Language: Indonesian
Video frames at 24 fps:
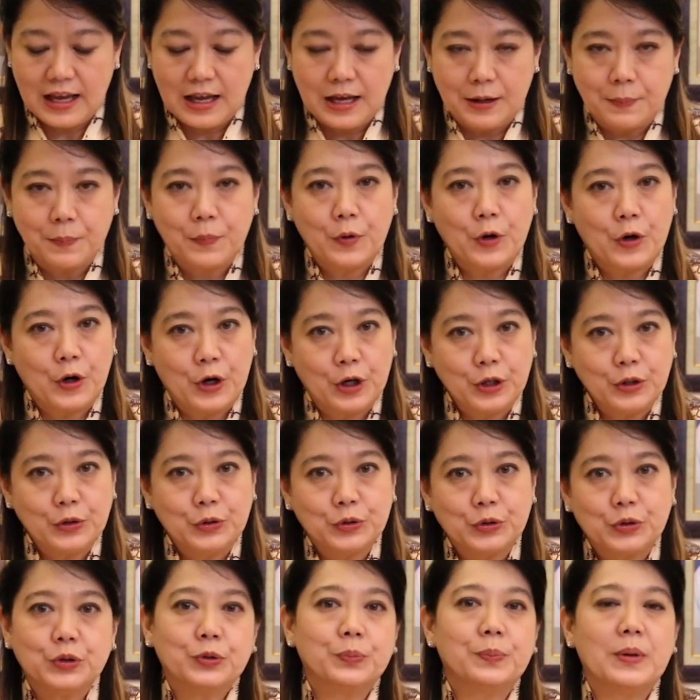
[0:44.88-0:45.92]

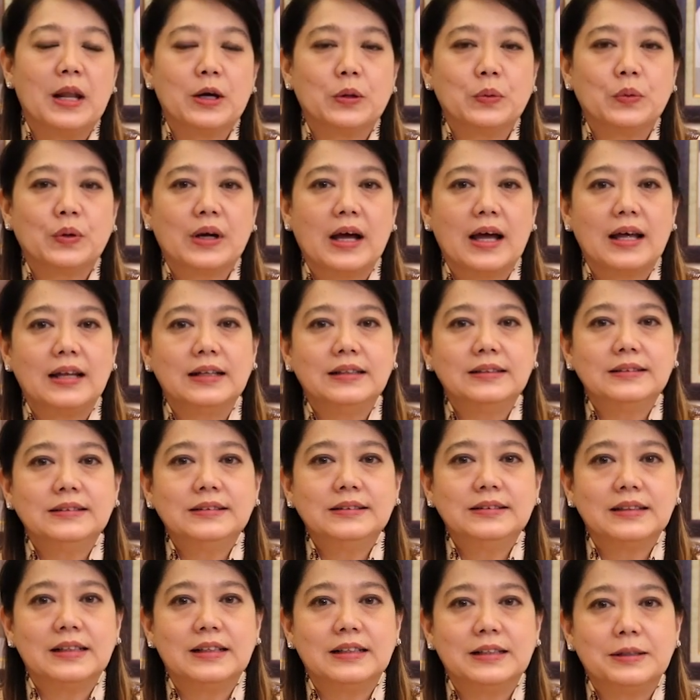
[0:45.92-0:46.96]
Mohon untuk
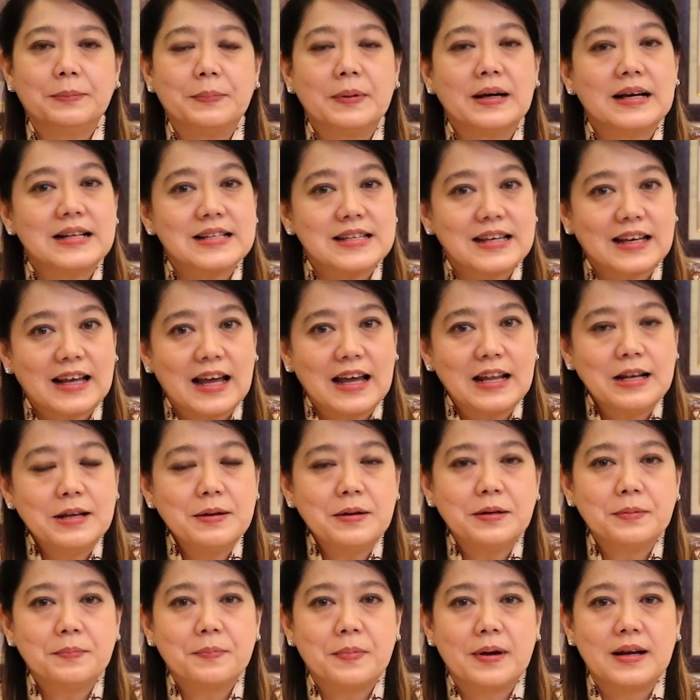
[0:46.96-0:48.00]
melakukan e,
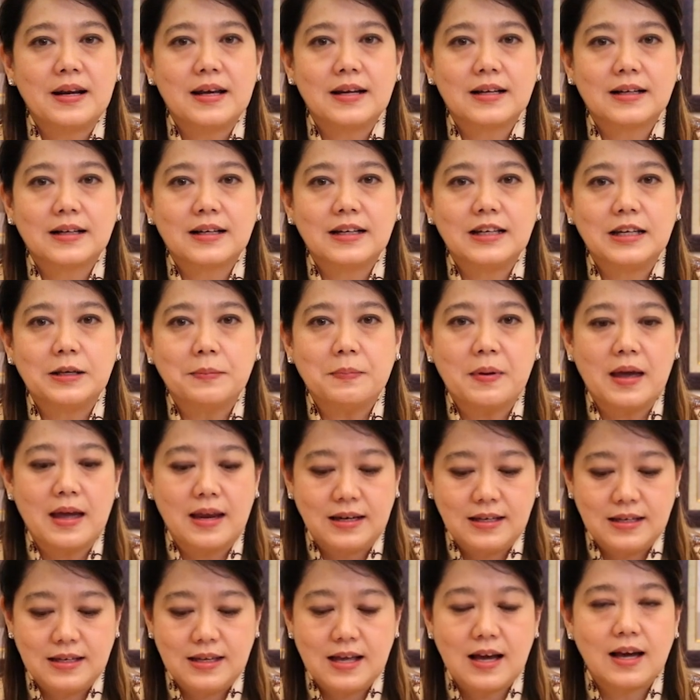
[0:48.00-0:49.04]
pengecekan pada rekening
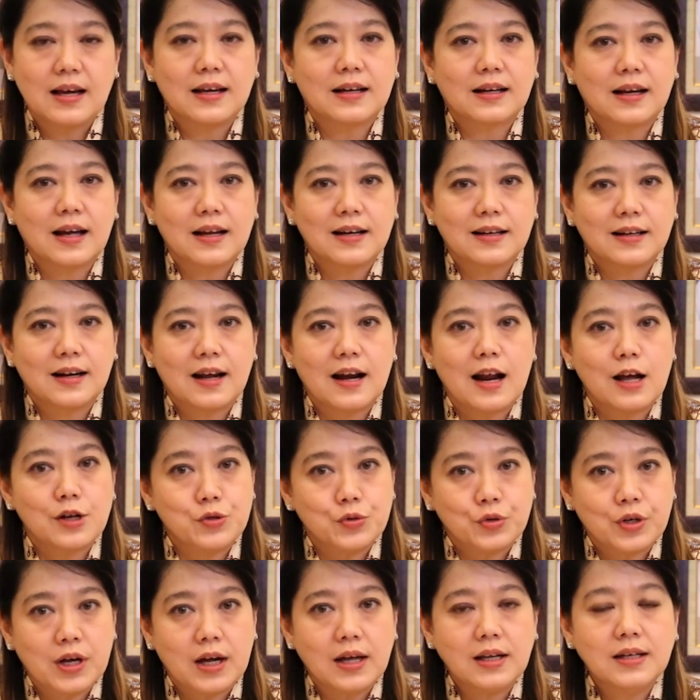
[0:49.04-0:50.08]
BNI yang rekan-rekan
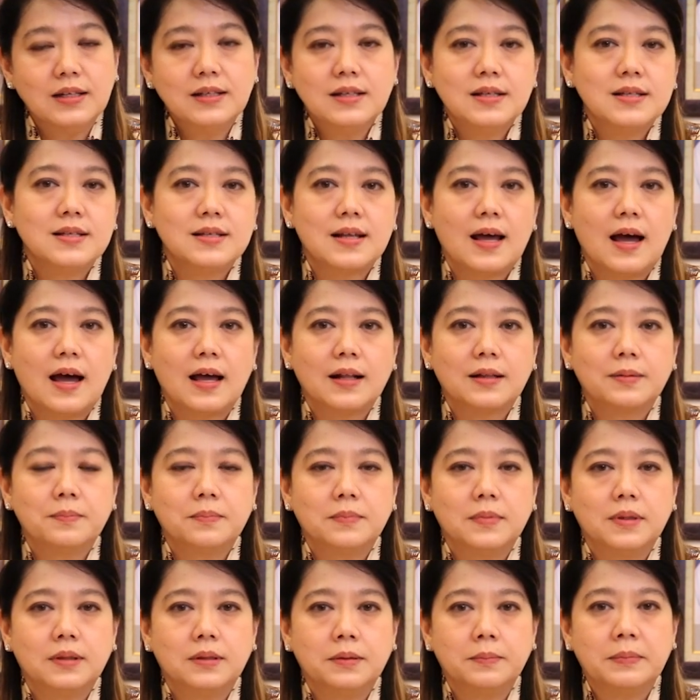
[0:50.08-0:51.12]
ajukan saat
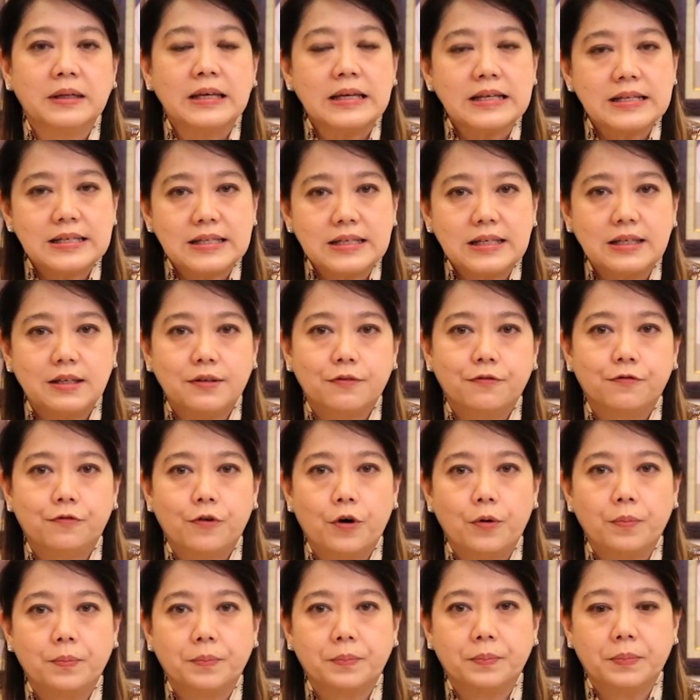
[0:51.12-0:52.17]
e, mengisi
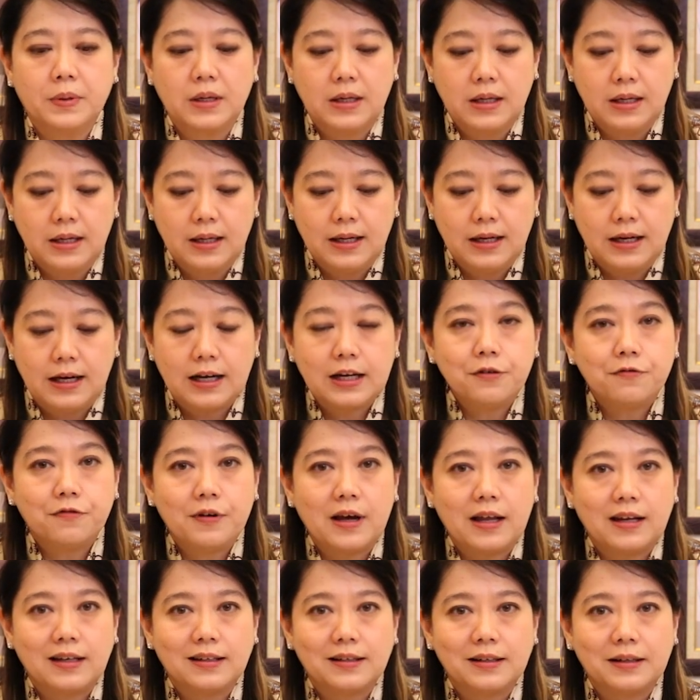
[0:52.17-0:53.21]
form
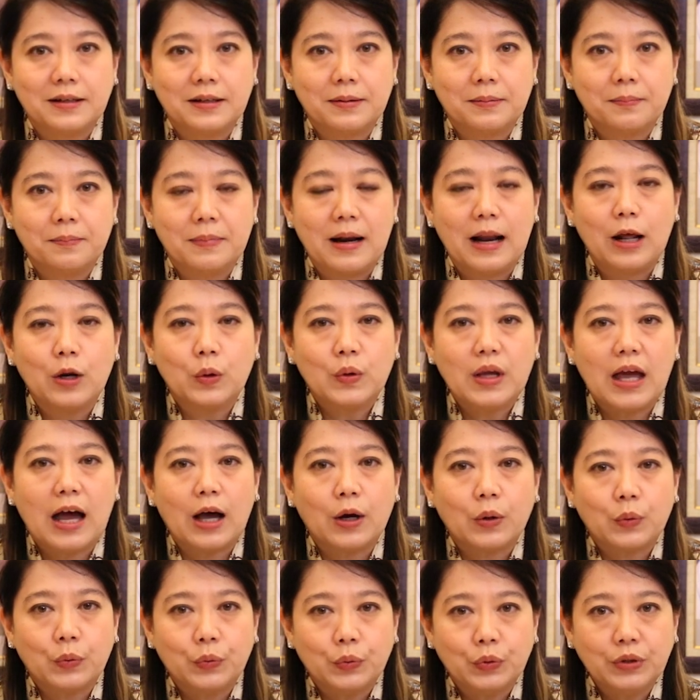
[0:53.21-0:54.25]
refund melalui
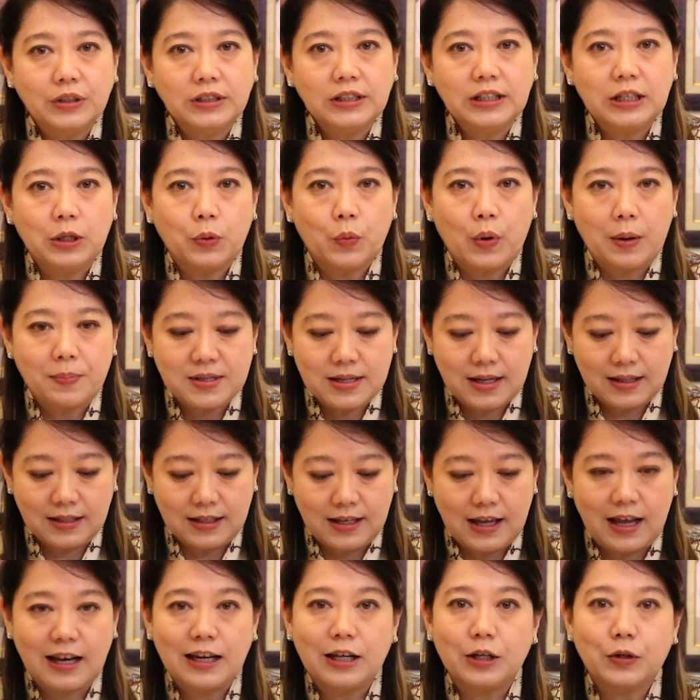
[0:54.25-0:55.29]
akun di website
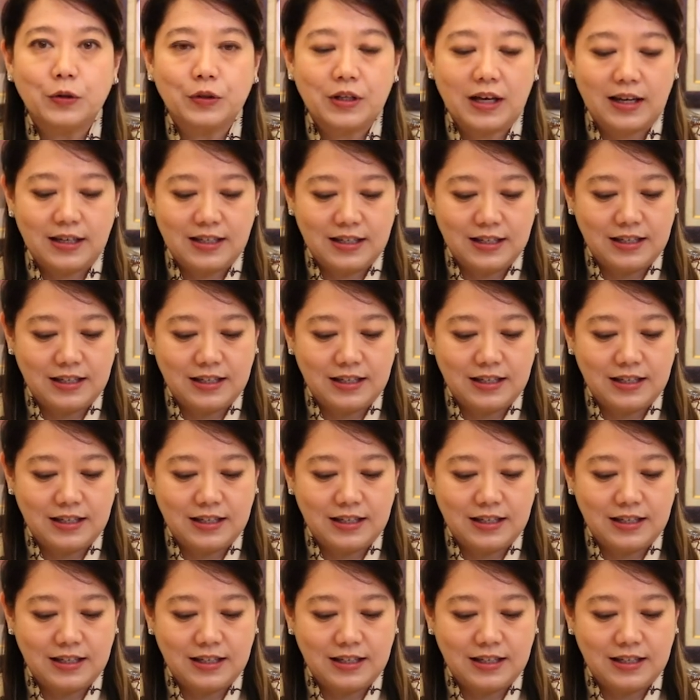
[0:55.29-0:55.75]
ini.id.